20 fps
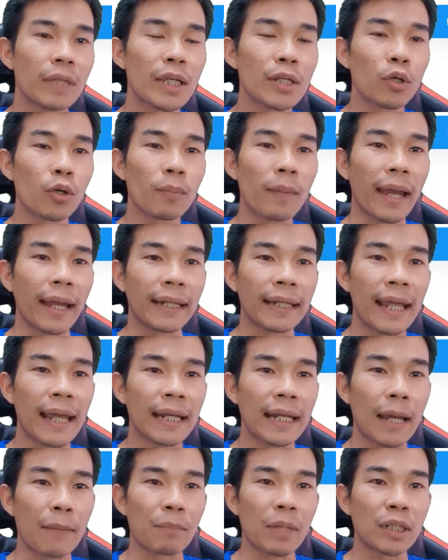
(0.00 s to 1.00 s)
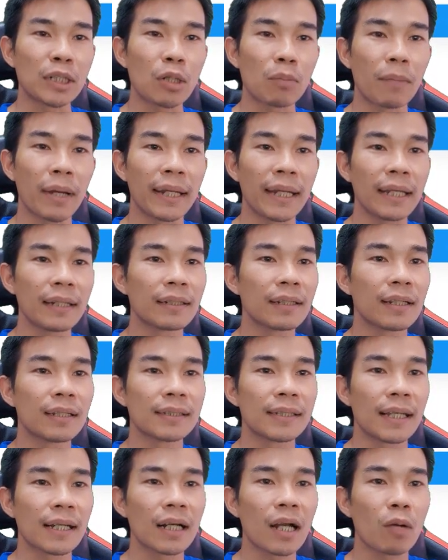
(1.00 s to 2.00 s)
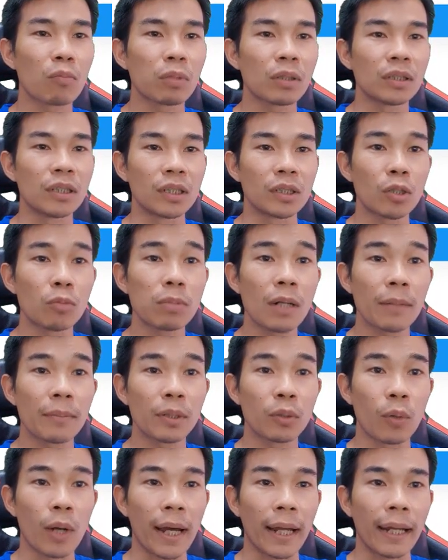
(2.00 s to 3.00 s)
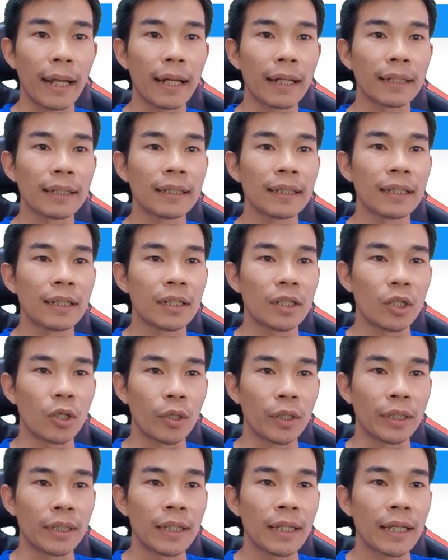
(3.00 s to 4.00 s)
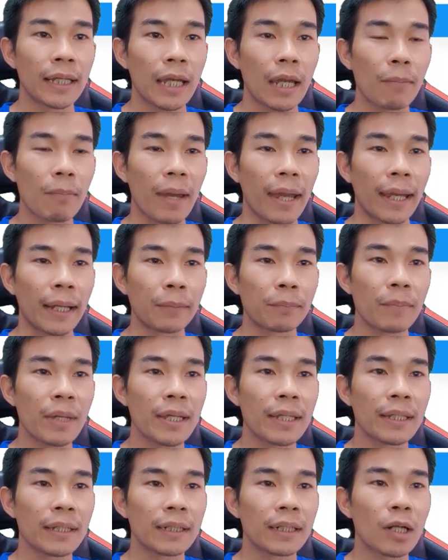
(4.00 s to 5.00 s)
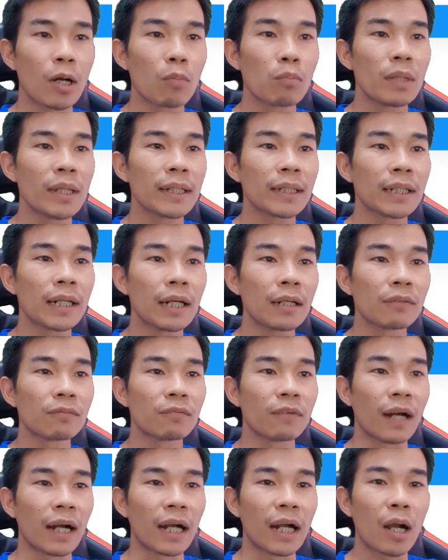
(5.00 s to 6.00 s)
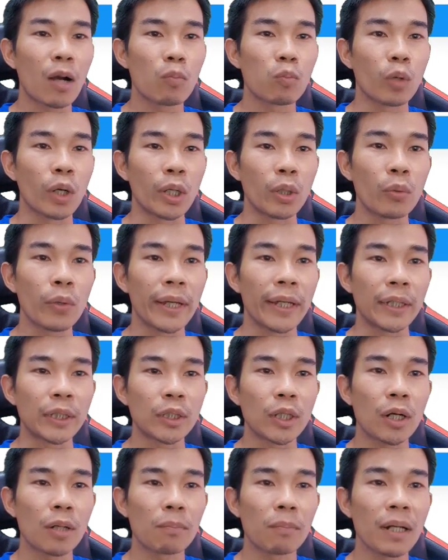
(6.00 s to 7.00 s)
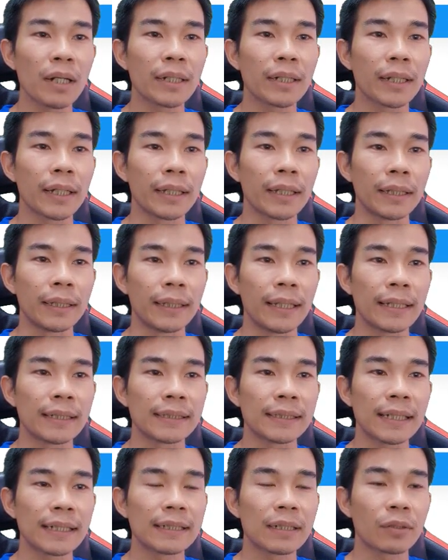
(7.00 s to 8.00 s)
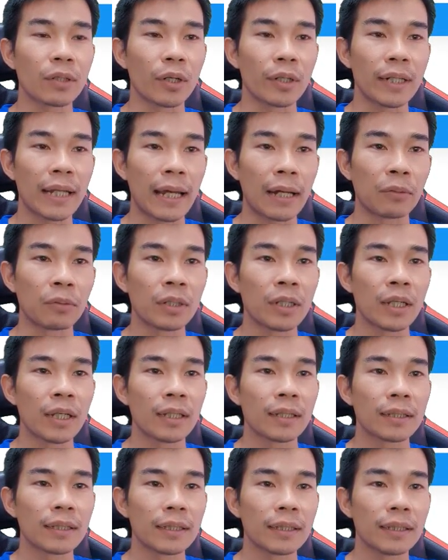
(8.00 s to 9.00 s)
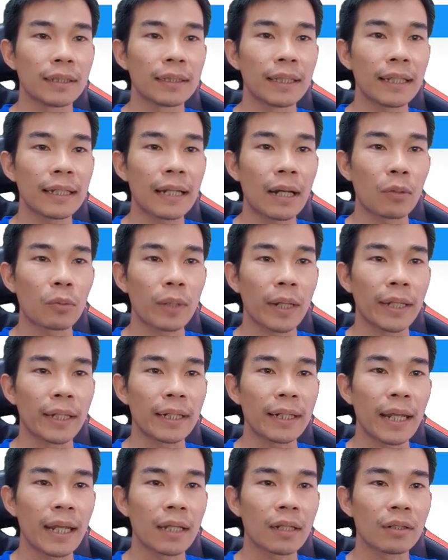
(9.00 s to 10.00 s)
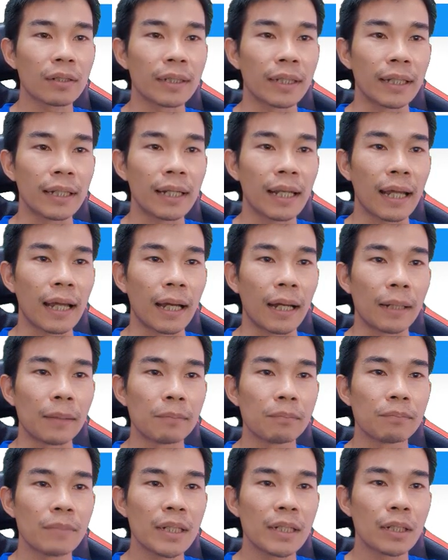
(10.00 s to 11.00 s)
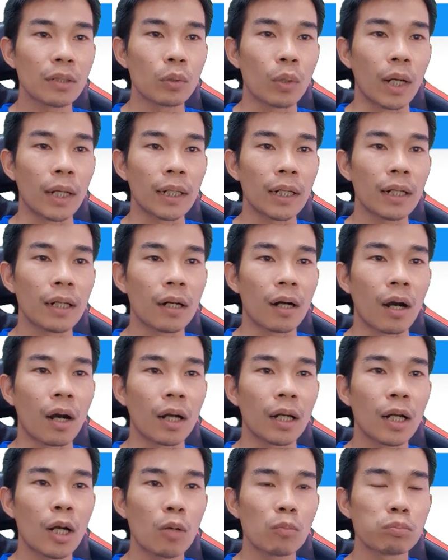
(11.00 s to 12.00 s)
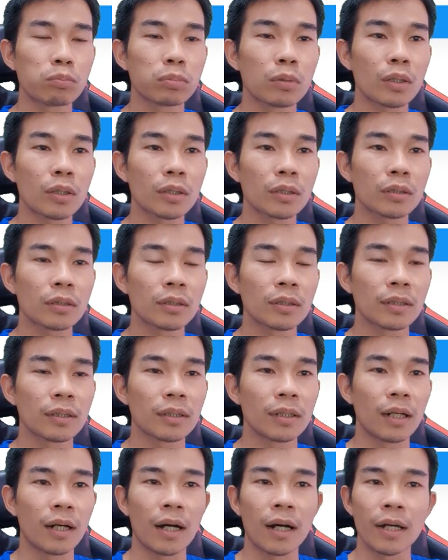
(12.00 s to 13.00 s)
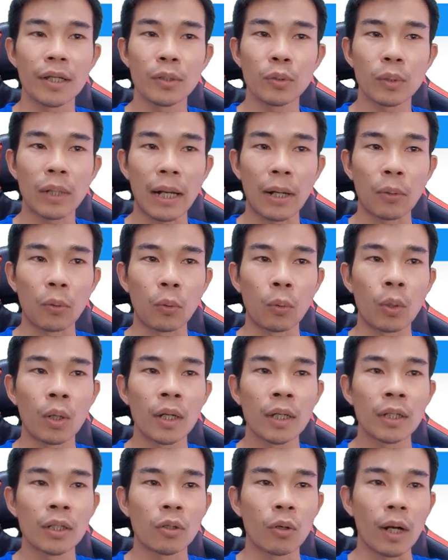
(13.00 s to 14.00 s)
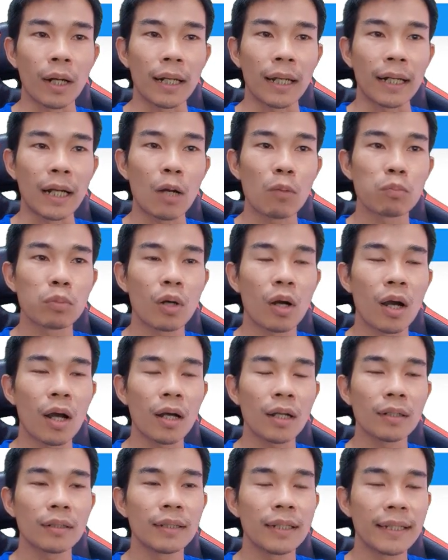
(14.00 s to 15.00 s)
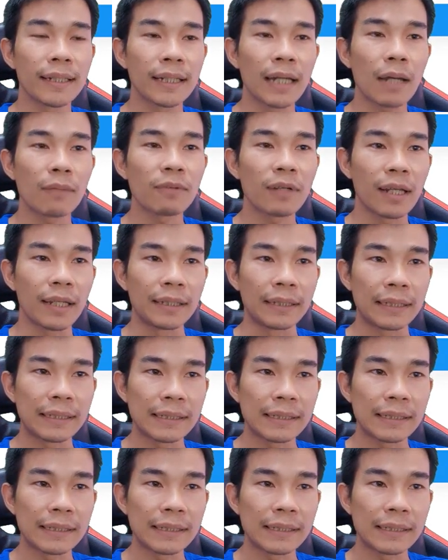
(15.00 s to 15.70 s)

Pi của bạn đang nằm ở trong MyNet nên sẽ không có được rút ra bên ngoài ha. Rồi cái mạng Pi không liên kết và không ủy quyền cho bất kỳ danh sách trao đổi nào, thì cái câu này ở đây có nghĩa là Pi Network á, họ không có yêu cầu hoặc là không có liên kết với lại